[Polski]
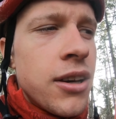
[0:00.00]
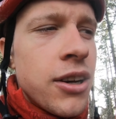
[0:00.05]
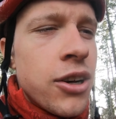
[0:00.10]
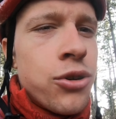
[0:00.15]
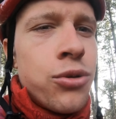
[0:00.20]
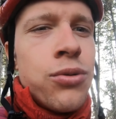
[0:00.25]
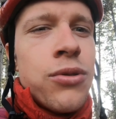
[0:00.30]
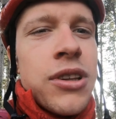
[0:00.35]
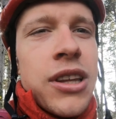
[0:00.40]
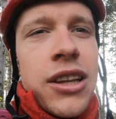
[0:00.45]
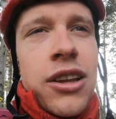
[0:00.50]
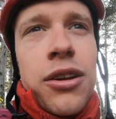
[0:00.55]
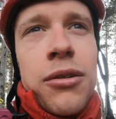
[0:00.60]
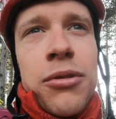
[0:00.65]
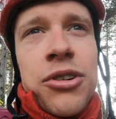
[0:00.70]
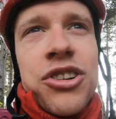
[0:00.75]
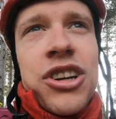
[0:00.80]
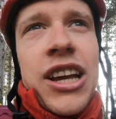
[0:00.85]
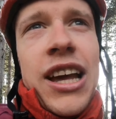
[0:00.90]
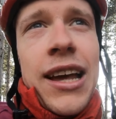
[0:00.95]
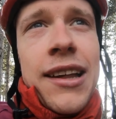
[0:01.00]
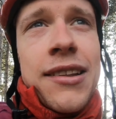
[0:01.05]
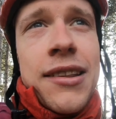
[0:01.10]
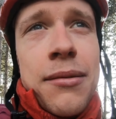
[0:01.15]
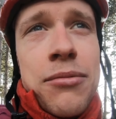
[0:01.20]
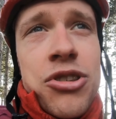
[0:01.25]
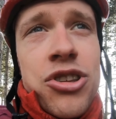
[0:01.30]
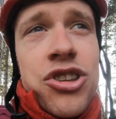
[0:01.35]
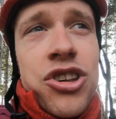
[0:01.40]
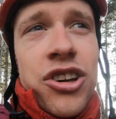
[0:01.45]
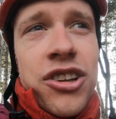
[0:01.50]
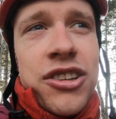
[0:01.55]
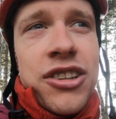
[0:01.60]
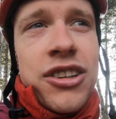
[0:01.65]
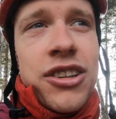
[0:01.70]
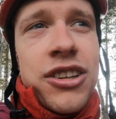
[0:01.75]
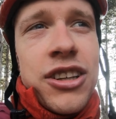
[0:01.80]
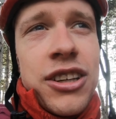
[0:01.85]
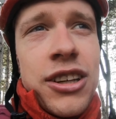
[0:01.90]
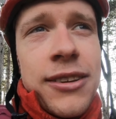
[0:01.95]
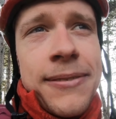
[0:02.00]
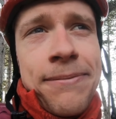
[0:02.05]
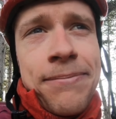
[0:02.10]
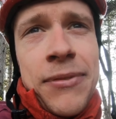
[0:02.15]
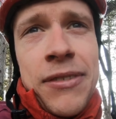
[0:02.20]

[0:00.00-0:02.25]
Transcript: Kurde, to może ja jestem dziesiąty. No i